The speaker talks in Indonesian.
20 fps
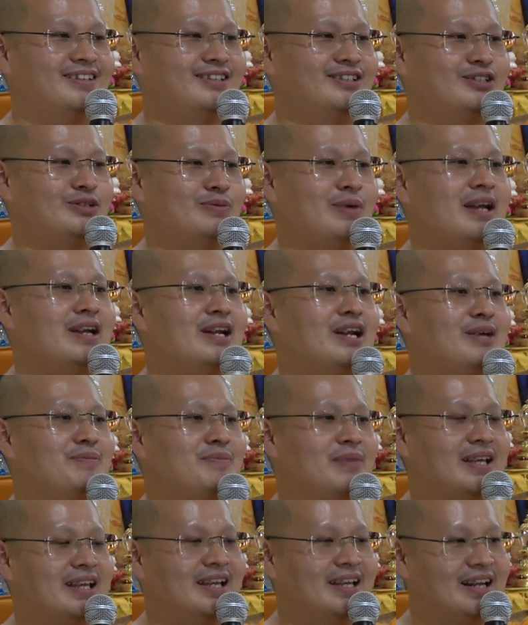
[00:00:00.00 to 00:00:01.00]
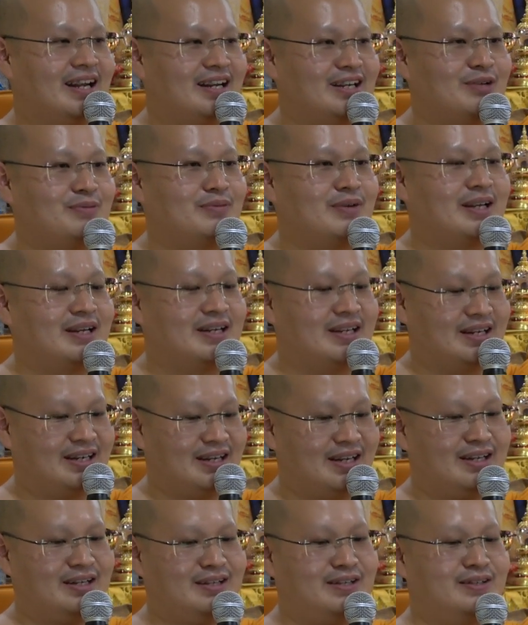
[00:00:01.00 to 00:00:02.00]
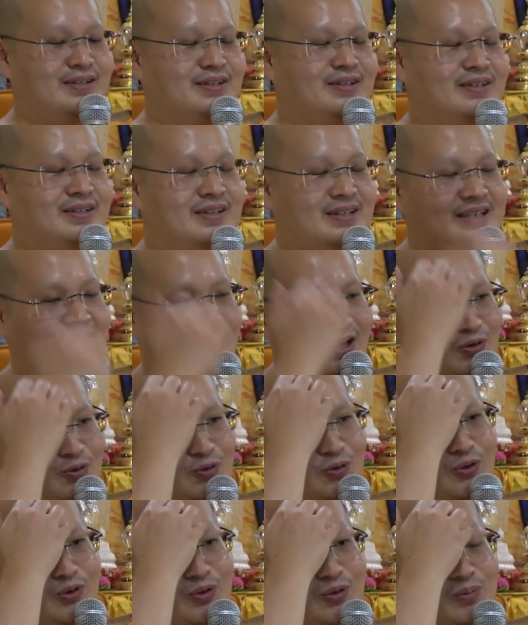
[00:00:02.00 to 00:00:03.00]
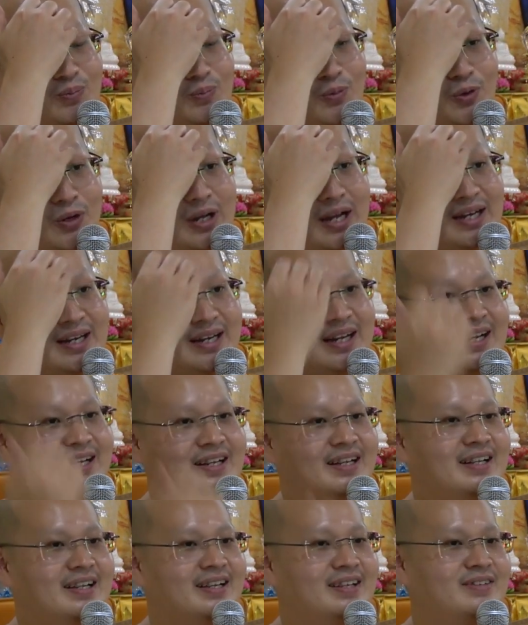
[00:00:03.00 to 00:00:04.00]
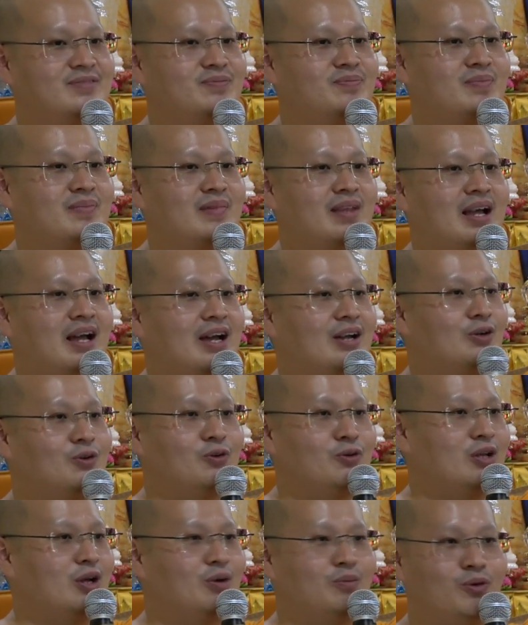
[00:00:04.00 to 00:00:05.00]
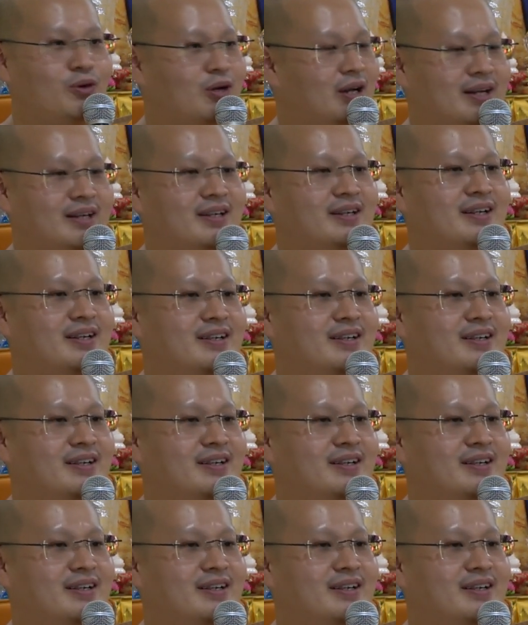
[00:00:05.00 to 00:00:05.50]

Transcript: Sebenarnya adalah pikiran yang bikin kita takut, bukan dari hantunya, bukan.